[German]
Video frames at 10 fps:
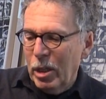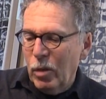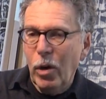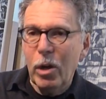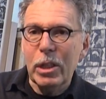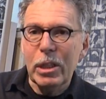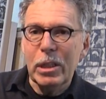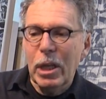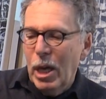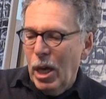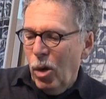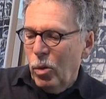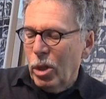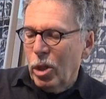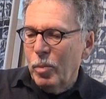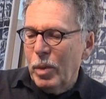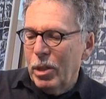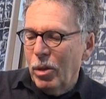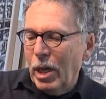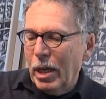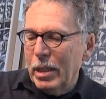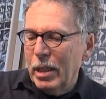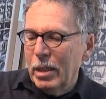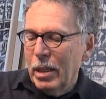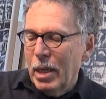gefallen ist. Und da kann ich mich noch erinnern,